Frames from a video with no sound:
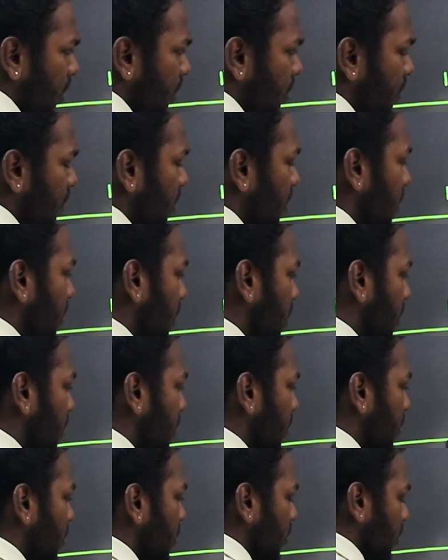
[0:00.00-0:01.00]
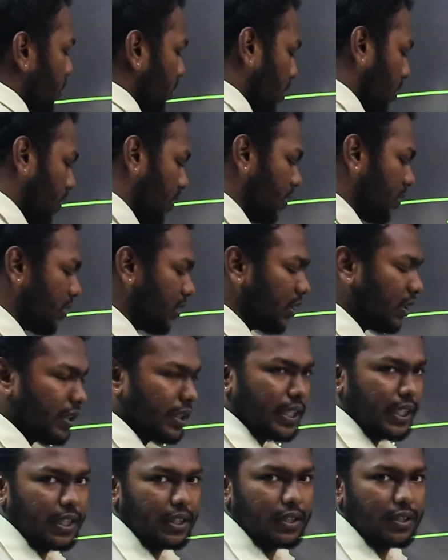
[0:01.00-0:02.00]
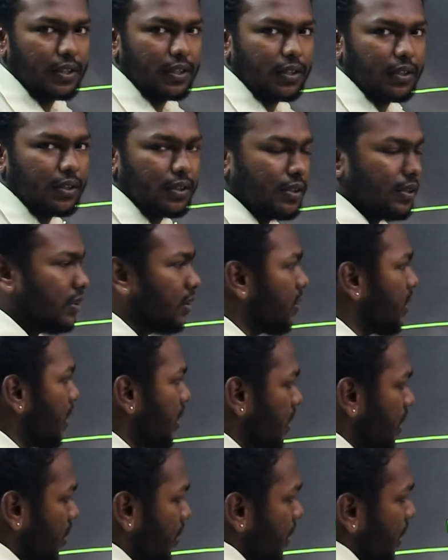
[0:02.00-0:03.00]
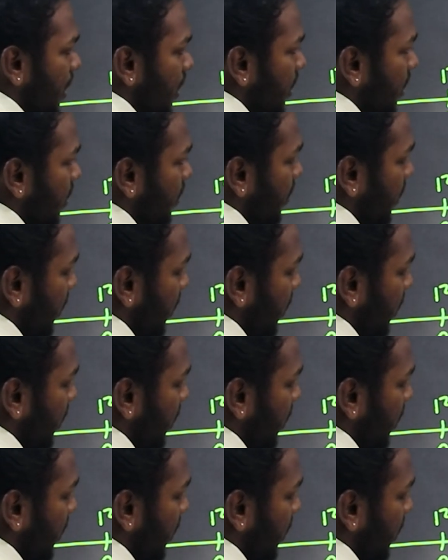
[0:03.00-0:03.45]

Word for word: இவர் இதுக்கப்புறம் தேர்ட்டீன்த்து தென் இது அப்படியே எழுதுகிறேன்